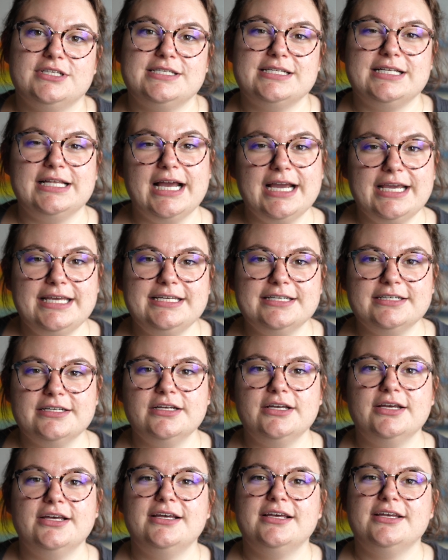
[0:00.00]
Kleine
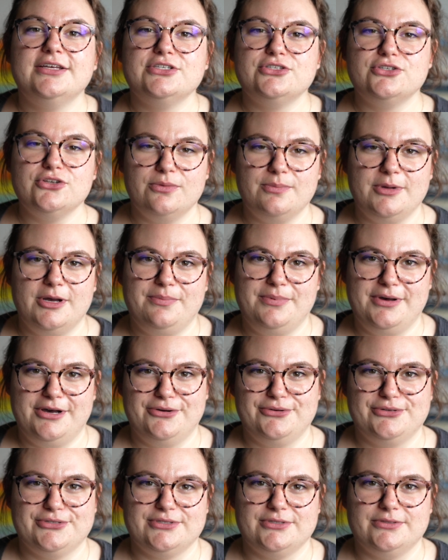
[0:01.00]

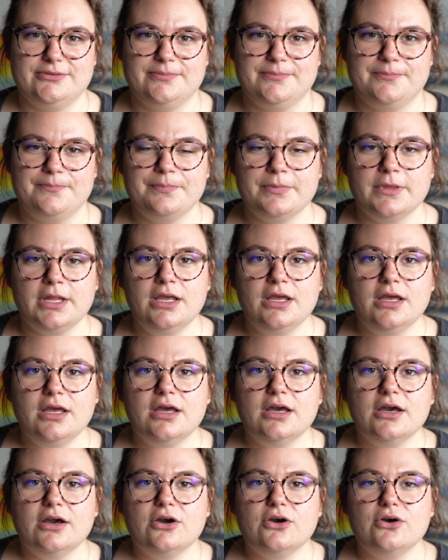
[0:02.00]
Sommerpausen.
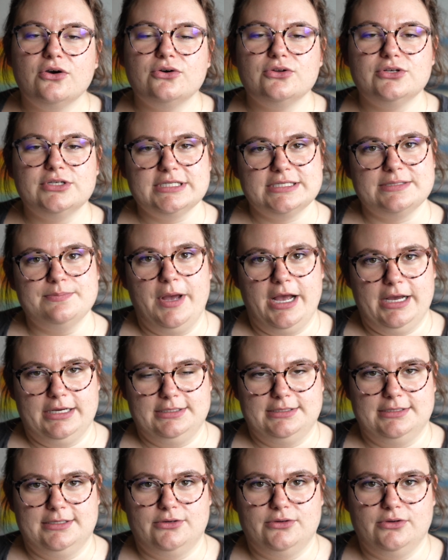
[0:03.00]
Und das mache
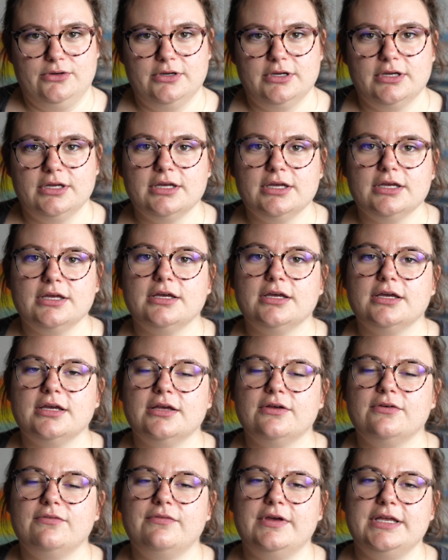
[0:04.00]
ich auch.
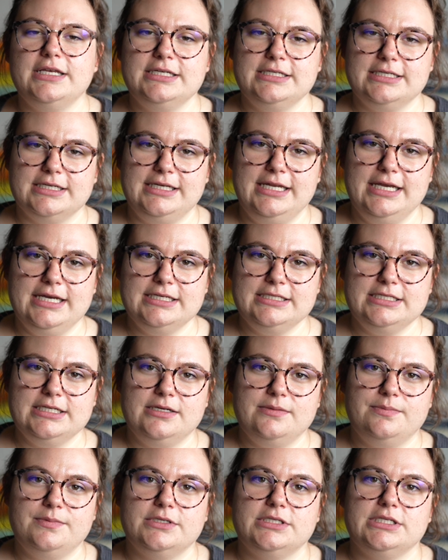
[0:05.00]
Wenn ich gelernt
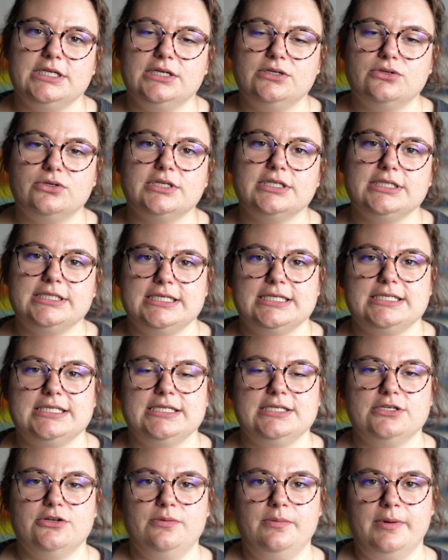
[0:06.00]
habe, dann gucke ich, dass
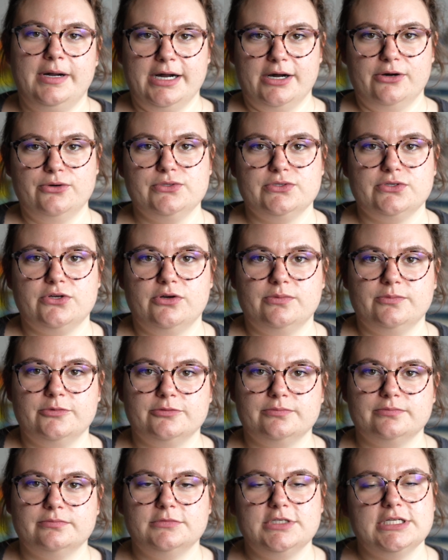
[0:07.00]
ich nochmal rauskomme.
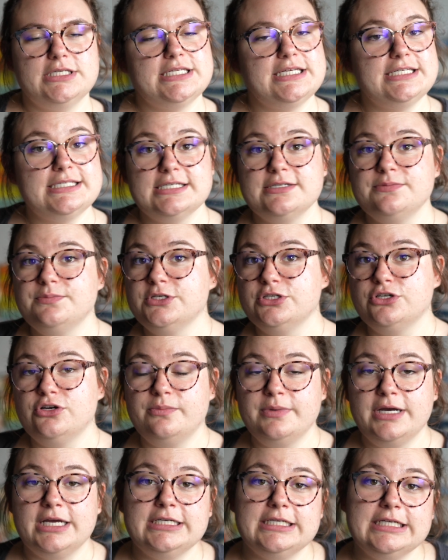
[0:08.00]
Dann setze ich mich
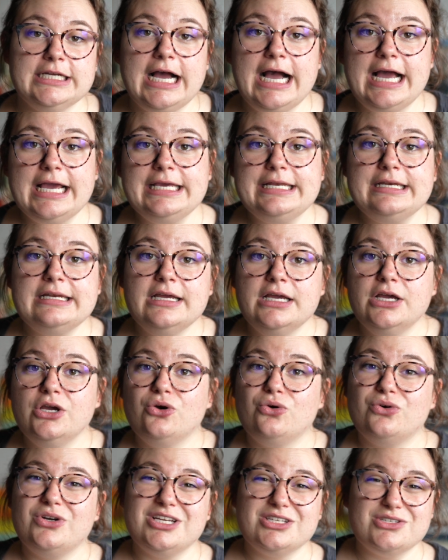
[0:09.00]
nochmal an den Rhein
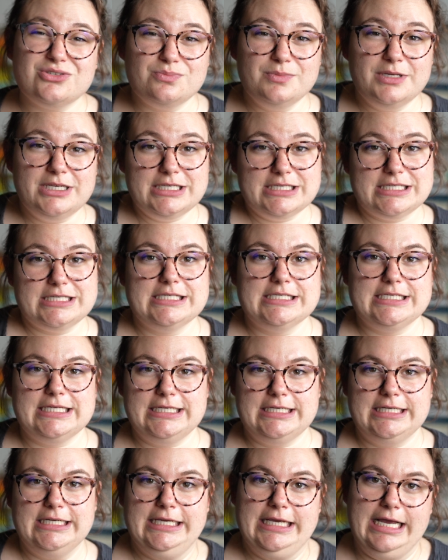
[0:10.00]
oder zumindest
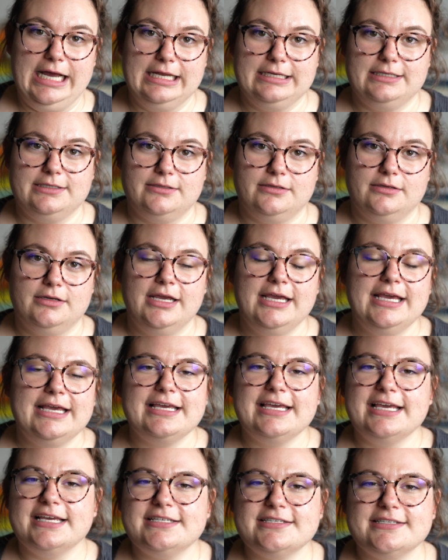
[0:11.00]
in den Garten.
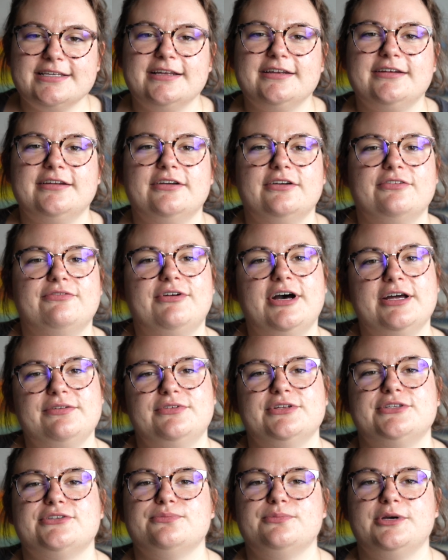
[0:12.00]
Gestern waren
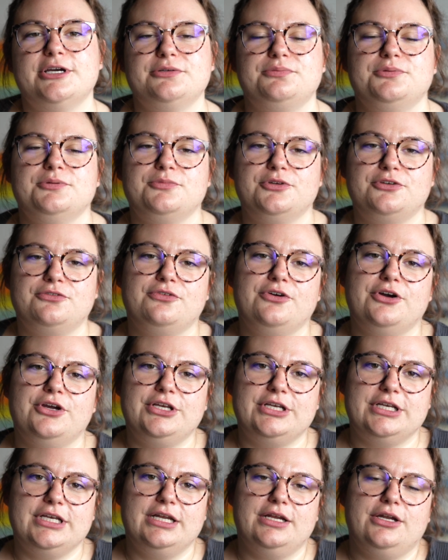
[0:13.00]
wir zum Beispiel mit
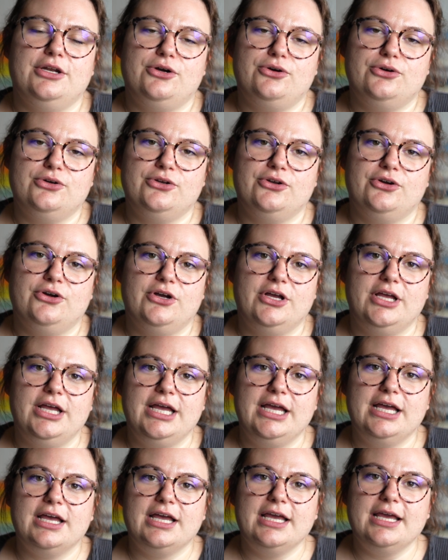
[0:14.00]
Freunden dann auch noch
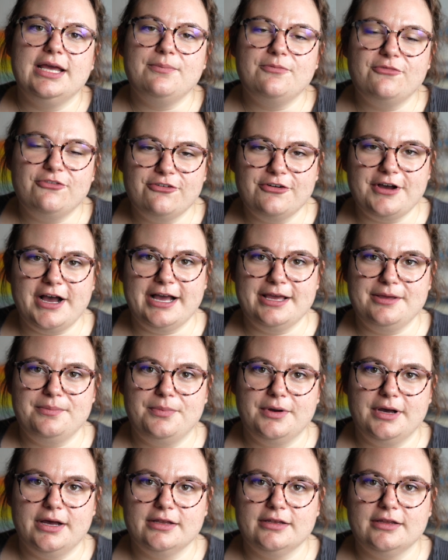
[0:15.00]
im
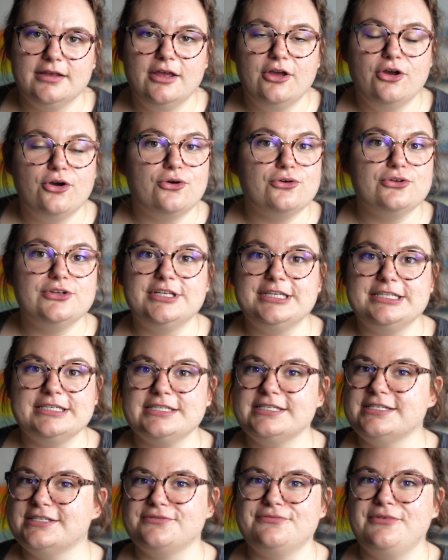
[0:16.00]
Freibad. Und
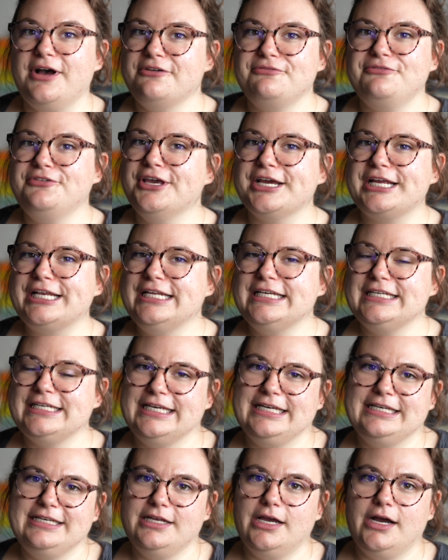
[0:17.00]
das war wirklich
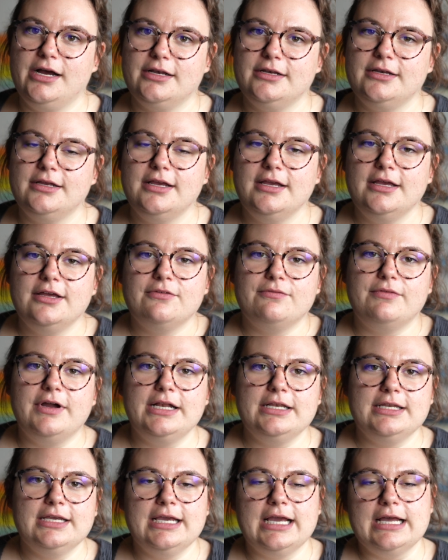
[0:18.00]
genial,
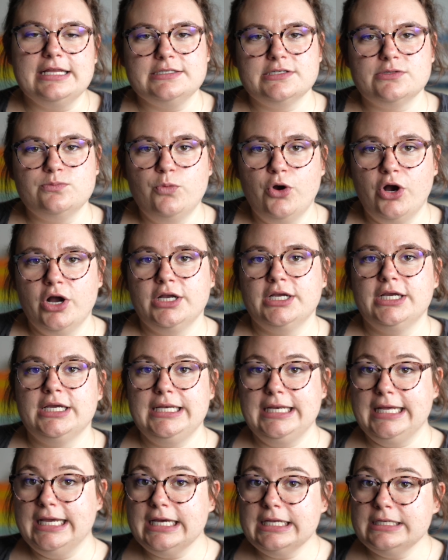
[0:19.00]
weil den ganzen Morgen
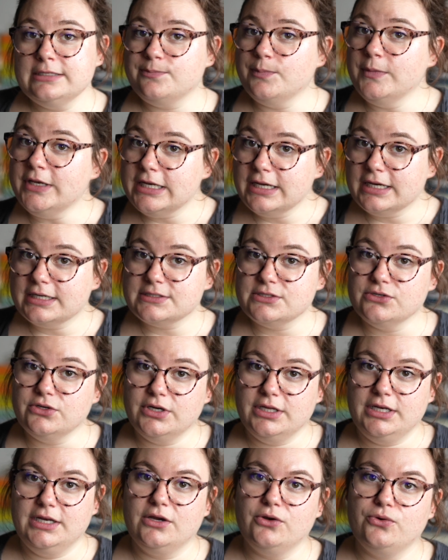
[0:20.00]
gelernt, mittags
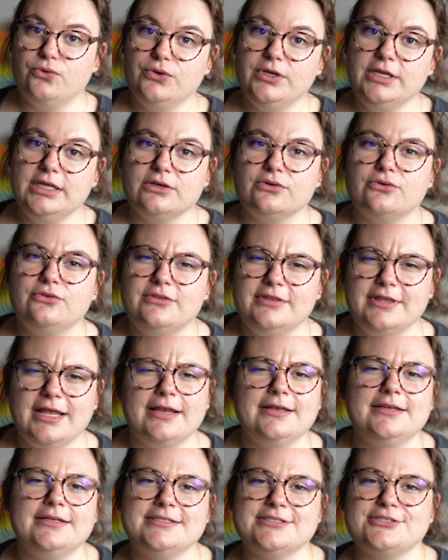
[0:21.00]
noch in der Uni und
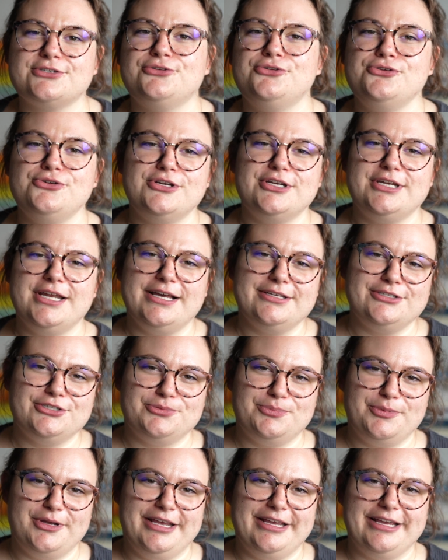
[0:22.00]
dann ins kühle Nass
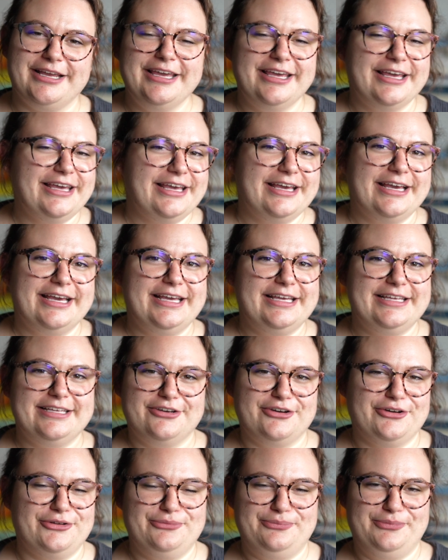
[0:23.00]
springen, ich
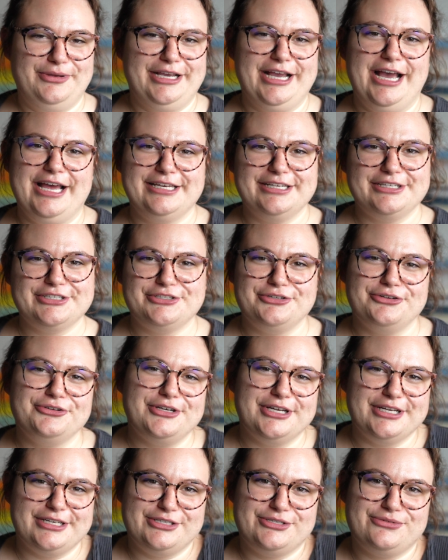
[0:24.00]
konnte mir gar nichts
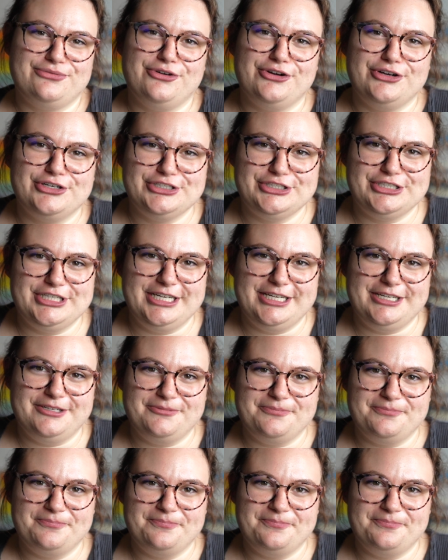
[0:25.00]
Schöneres vorstellen.